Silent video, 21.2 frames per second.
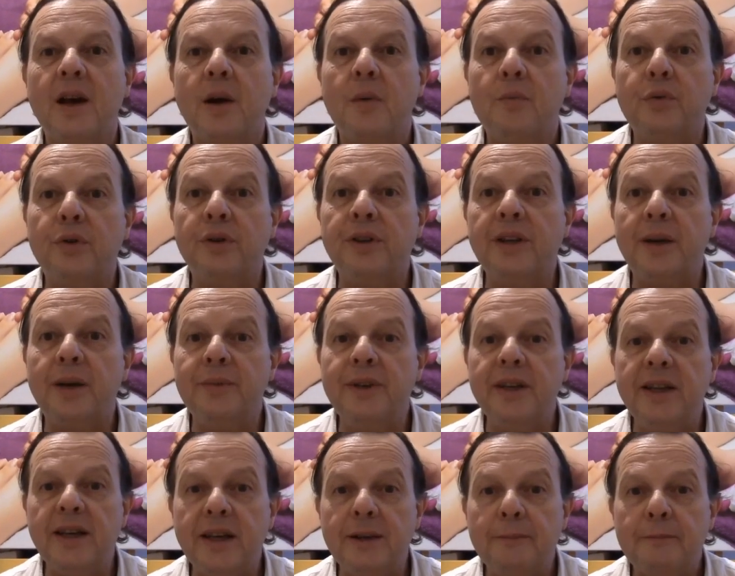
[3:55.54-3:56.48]
Pour
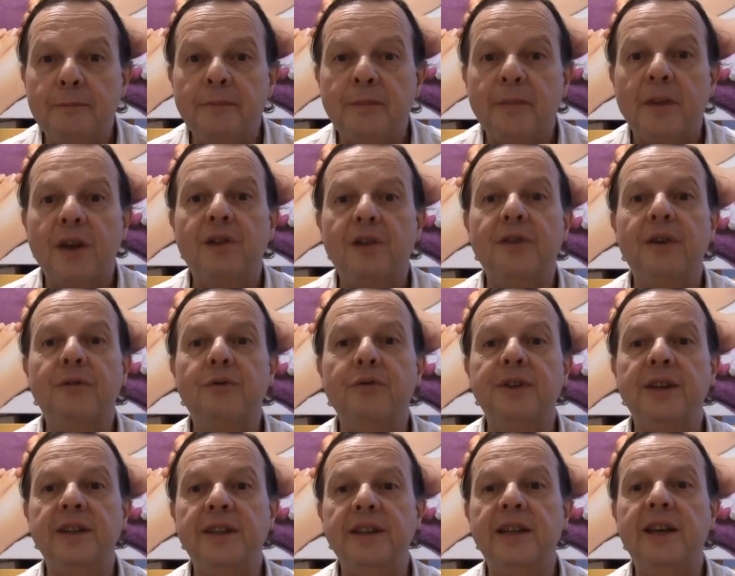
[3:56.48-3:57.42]
terminer, je vais
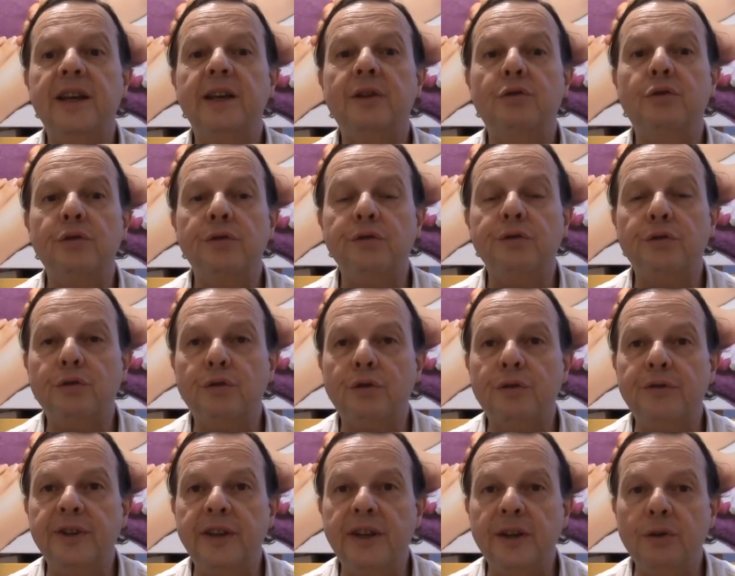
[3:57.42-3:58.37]
vous indiquer deux autres
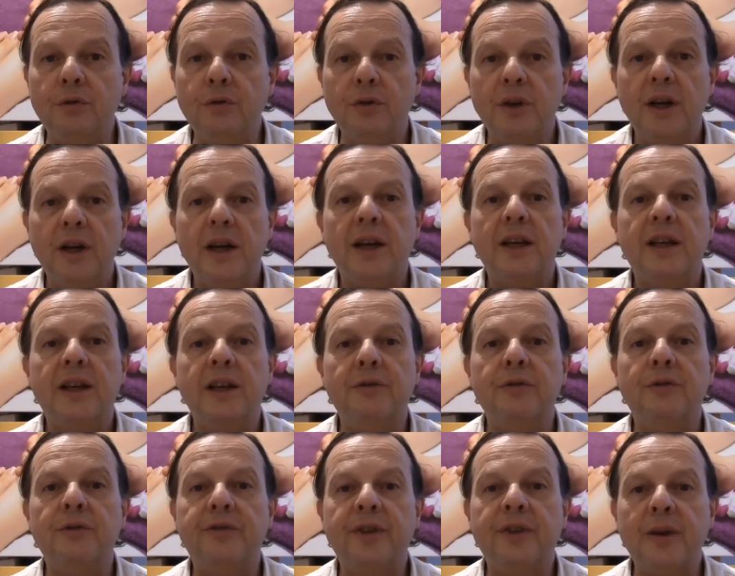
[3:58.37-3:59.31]
vidéos qui
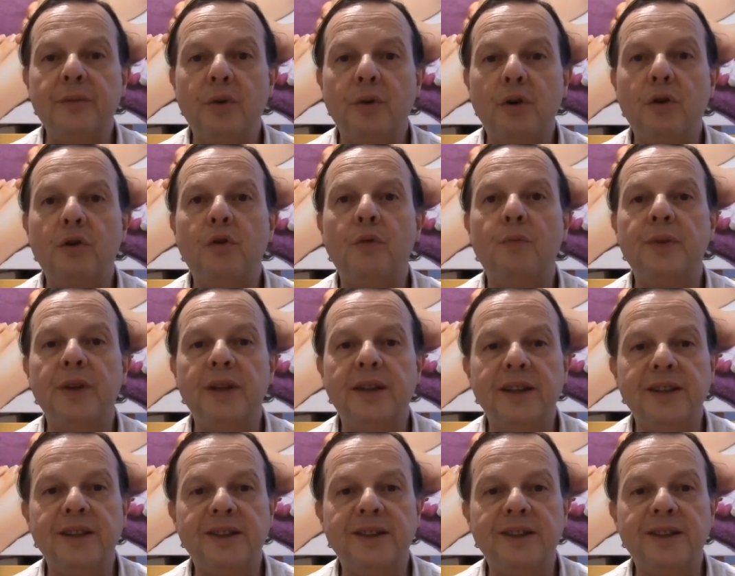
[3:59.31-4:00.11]
vont vraiment compléter